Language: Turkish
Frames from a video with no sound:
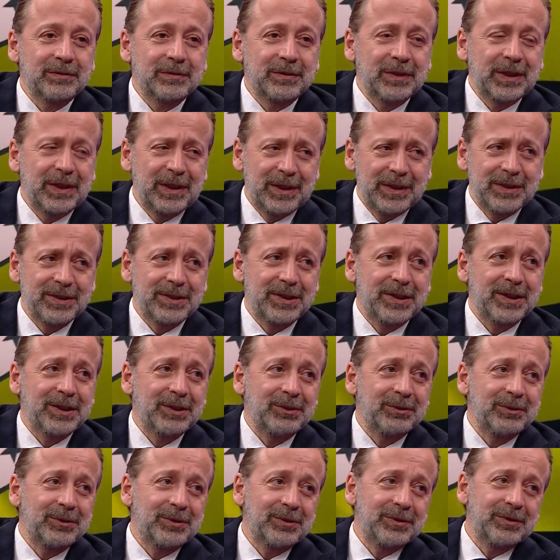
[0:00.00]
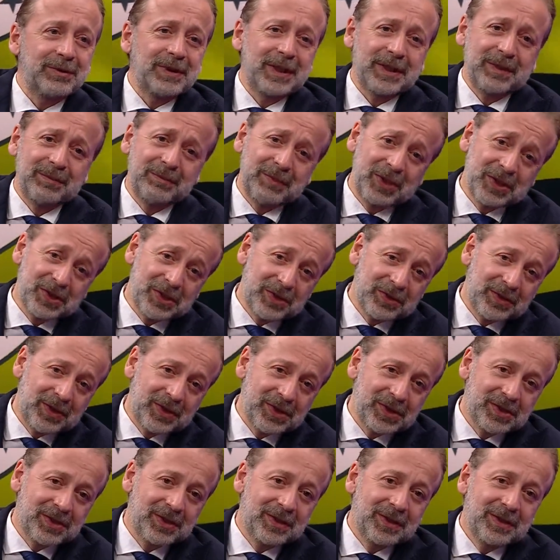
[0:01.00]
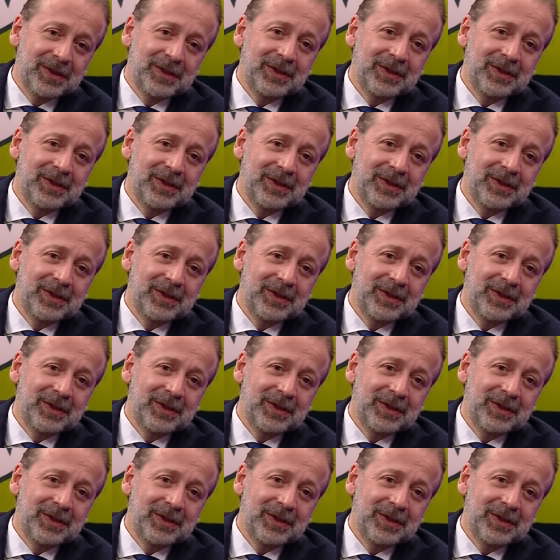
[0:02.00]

Galatasaray olur ya da Beşiktaş